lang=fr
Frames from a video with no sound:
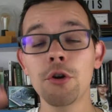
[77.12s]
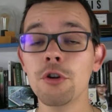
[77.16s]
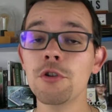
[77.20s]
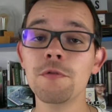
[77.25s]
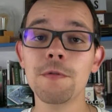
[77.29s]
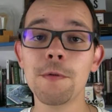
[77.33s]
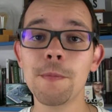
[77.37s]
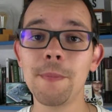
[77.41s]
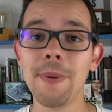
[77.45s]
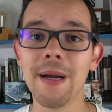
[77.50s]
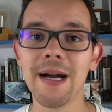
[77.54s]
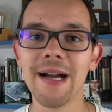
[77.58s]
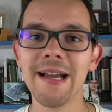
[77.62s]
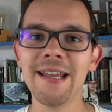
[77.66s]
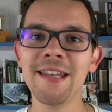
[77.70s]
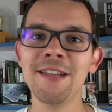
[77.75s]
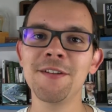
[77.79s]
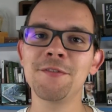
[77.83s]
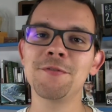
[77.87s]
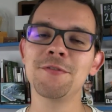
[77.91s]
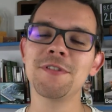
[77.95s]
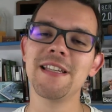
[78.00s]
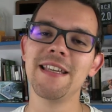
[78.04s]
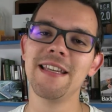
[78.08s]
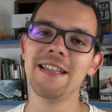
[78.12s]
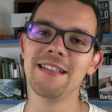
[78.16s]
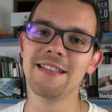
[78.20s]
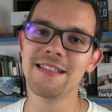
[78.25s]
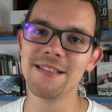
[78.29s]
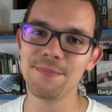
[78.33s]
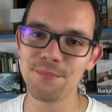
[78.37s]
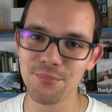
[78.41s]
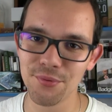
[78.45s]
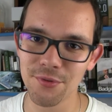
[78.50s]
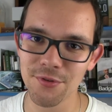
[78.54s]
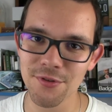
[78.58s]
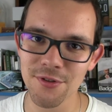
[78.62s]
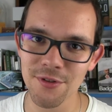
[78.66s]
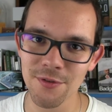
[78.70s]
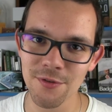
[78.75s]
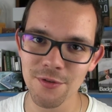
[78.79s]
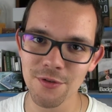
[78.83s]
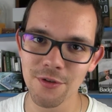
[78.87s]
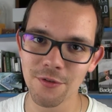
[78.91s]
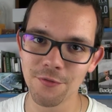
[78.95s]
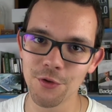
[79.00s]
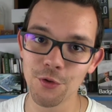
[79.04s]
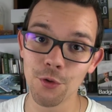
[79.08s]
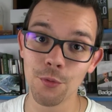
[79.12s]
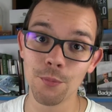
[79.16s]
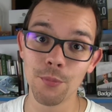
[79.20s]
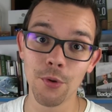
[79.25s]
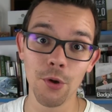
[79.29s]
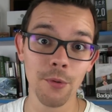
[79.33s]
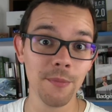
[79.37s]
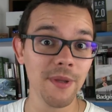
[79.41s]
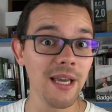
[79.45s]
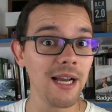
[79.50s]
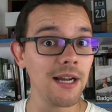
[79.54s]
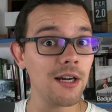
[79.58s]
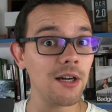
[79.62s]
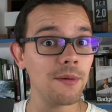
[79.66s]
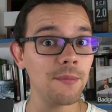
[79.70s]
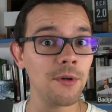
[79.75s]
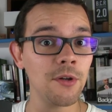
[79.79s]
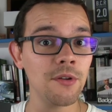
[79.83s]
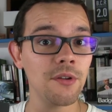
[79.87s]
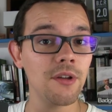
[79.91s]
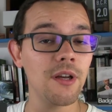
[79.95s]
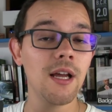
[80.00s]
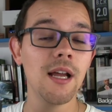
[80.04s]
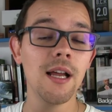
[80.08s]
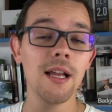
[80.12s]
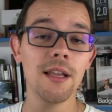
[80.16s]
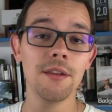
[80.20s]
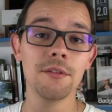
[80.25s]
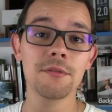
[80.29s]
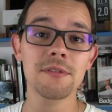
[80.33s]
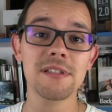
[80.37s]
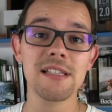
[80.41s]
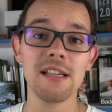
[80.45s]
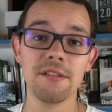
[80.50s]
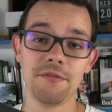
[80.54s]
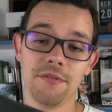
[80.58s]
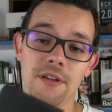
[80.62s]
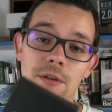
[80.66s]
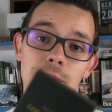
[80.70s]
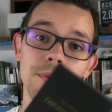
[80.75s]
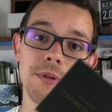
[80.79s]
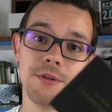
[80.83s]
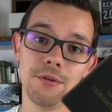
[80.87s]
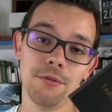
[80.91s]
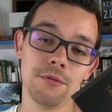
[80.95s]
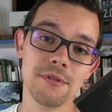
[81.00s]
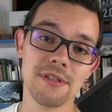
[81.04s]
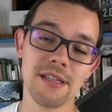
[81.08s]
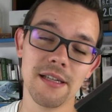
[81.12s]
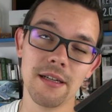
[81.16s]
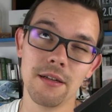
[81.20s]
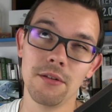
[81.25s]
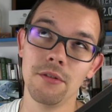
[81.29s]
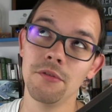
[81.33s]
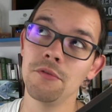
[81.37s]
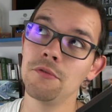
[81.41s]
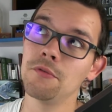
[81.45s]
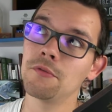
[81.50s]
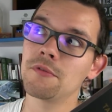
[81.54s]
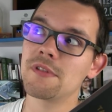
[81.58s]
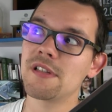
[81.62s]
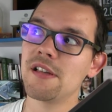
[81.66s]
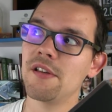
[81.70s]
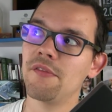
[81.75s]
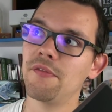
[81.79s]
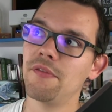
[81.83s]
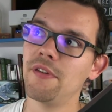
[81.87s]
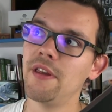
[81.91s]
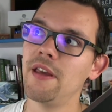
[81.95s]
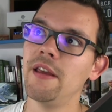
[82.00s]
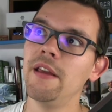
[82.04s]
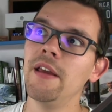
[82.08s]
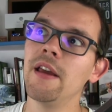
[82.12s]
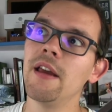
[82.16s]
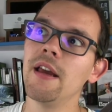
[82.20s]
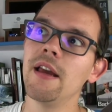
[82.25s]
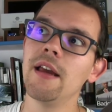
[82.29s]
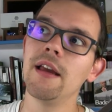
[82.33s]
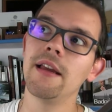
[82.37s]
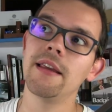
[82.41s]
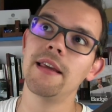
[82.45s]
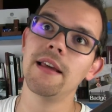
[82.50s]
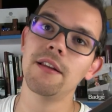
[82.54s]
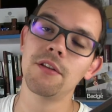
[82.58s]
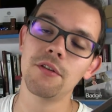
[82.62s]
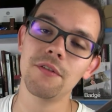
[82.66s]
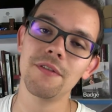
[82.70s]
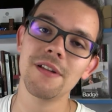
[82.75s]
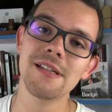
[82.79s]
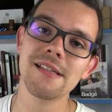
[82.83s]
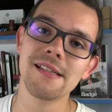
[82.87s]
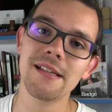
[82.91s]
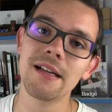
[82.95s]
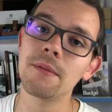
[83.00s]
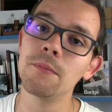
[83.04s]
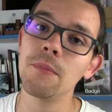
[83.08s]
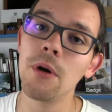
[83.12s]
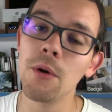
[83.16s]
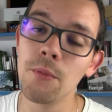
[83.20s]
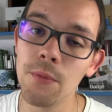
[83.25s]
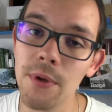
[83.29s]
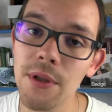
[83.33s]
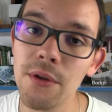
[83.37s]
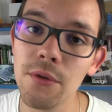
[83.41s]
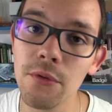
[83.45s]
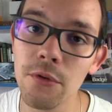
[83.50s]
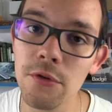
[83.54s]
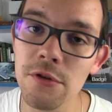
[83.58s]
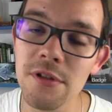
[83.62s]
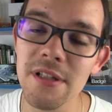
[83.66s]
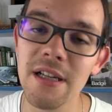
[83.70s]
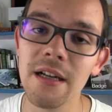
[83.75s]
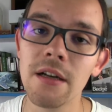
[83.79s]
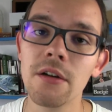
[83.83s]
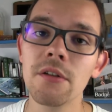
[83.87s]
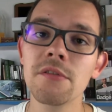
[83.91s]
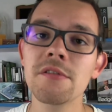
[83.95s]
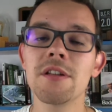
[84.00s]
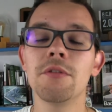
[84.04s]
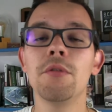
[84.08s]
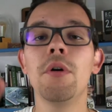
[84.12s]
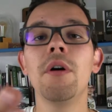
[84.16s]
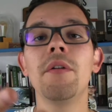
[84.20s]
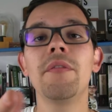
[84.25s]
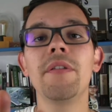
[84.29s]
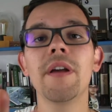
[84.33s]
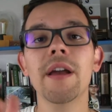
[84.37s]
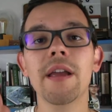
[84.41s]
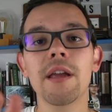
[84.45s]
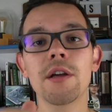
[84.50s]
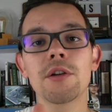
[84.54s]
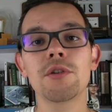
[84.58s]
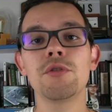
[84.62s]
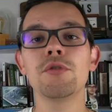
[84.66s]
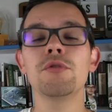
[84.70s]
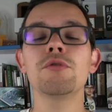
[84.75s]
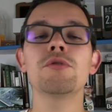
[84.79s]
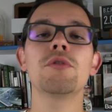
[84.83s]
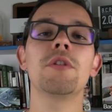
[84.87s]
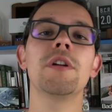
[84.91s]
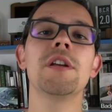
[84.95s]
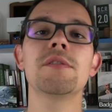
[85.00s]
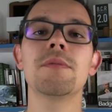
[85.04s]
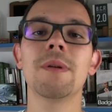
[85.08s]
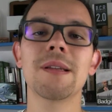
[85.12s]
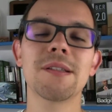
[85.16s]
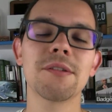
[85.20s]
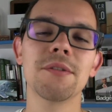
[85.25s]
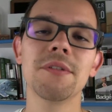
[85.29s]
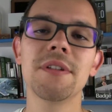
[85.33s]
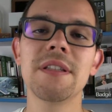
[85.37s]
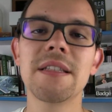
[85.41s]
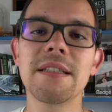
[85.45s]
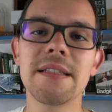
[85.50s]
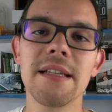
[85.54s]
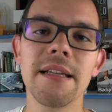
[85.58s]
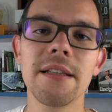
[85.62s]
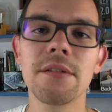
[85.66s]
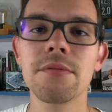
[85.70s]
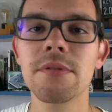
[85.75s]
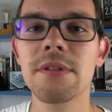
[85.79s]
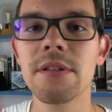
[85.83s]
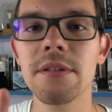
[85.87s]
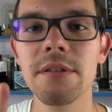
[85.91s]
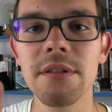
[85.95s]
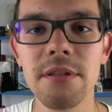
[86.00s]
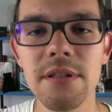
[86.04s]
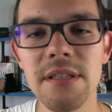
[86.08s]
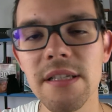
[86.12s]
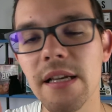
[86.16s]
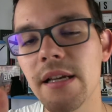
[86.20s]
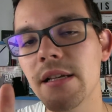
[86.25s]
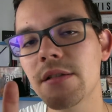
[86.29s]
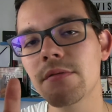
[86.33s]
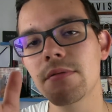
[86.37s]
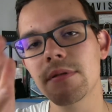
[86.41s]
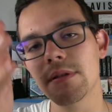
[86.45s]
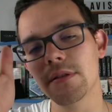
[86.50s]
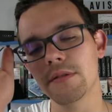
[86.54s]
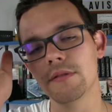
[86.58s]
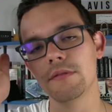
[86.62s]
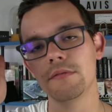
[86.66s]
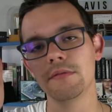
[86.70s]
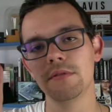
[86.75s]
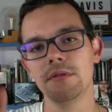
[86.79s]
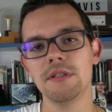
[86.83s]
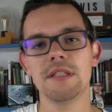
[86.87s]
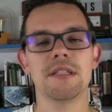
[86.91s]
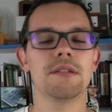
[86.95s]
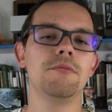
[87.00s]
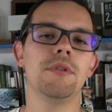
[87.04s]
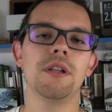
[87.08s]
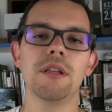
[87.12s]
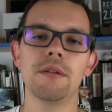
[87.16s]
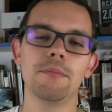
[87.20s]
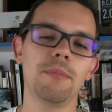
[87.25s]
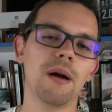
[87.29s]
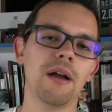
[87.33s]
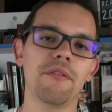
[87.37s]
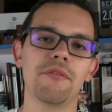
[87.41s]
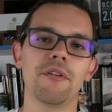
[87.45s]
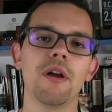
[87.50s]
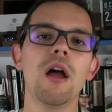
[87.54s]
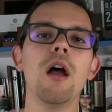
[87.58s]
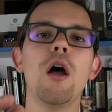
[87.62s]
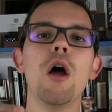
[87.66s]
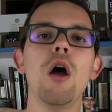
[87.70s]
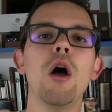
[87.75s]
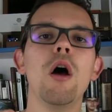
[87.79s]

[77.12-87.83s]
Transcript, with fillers: que je vous parraine et que vous ayez 10% sur votre première commande. Donc ça fait 8,50€, donc ça fait 85 moins 8,50€, ça doit faire quelque chose dans les 77, 76, 78, bref.